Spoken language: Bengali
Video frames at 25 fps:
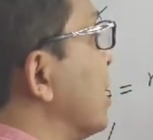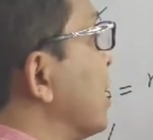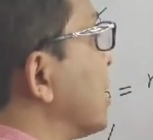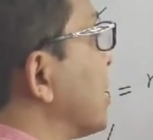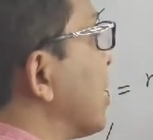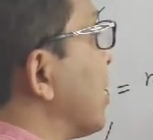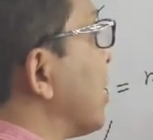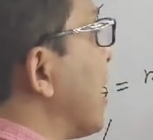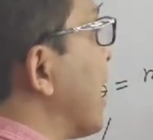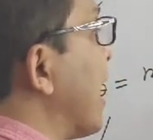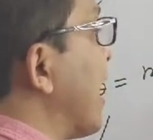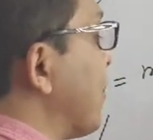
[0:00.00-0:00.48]

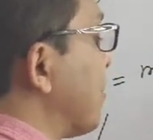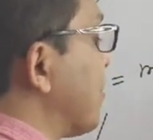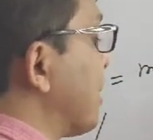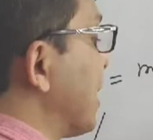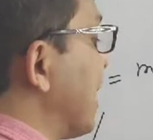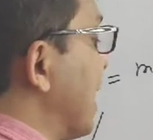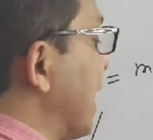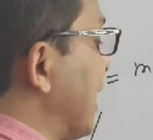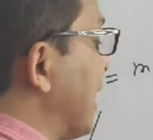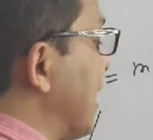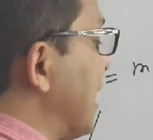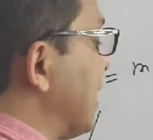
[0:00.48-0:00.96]
তাহলে বি
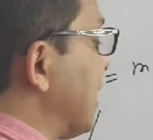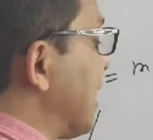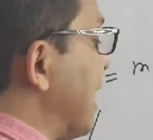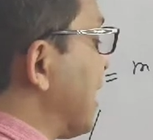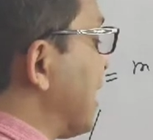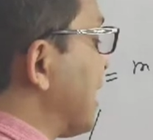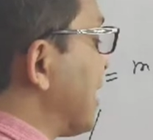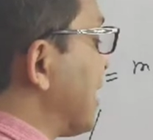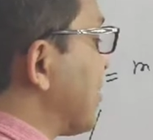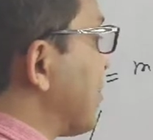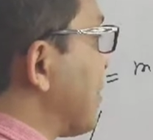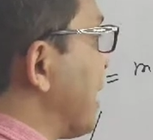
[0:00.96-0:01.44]
রেখার
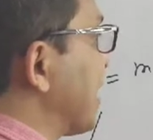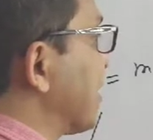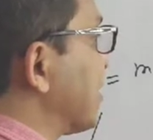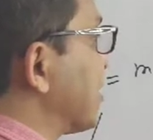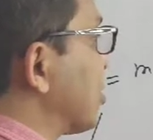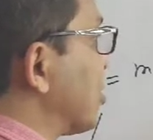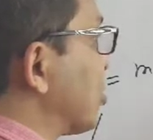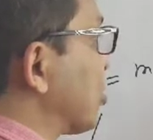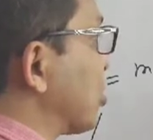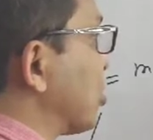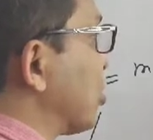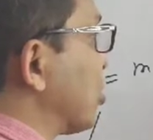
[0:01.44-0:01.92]
ডালের মান
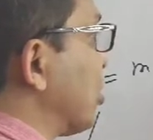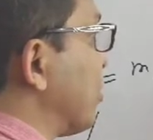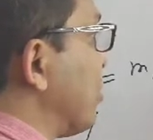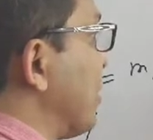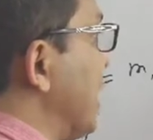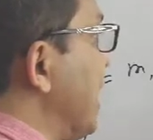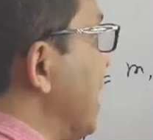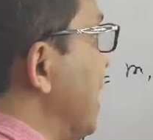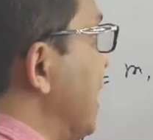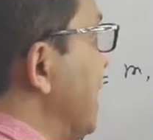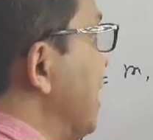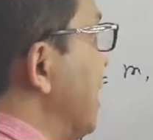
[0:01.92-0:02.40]
যত
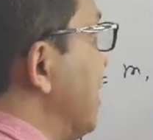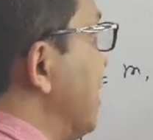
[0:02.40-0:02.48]
হবে